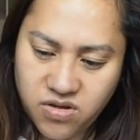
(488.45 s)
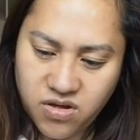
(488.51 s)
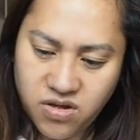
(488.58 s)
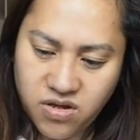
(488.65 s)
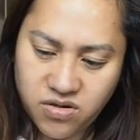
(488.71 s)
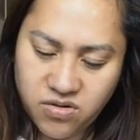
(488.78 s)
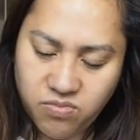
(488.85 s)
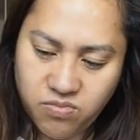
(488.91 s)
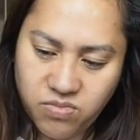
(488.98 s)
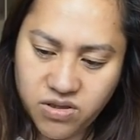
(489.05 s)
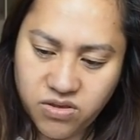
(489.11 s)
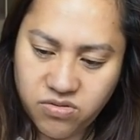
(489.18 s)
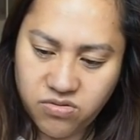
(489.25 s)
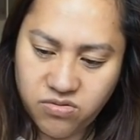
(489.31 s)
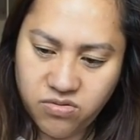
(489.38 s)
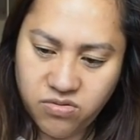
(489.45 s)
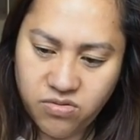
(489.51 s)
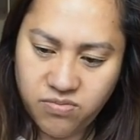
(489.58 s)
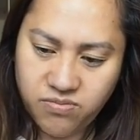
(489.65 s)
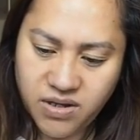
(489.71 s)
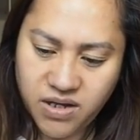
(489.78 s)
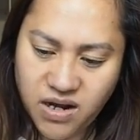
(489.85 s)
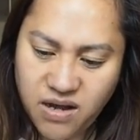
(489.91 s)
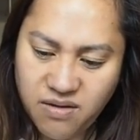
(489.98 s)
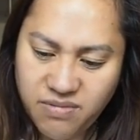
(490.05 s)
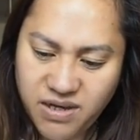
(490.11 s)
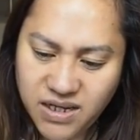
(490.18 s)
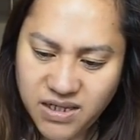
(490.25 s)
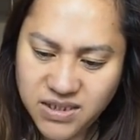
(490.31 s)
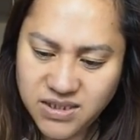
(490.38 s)
Ano ba ito? Marami
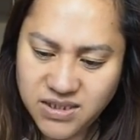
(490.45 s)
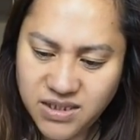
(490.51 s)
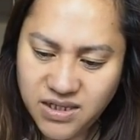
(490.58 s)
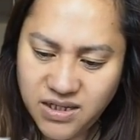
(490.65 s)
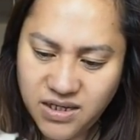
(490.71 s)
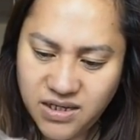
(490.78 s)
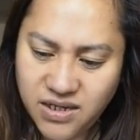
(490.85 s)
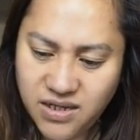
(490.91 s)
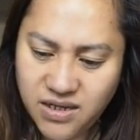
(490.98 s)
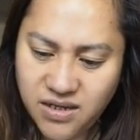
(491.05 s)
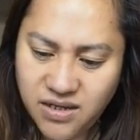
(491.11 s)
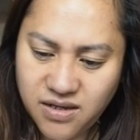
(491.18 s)
kasi eh.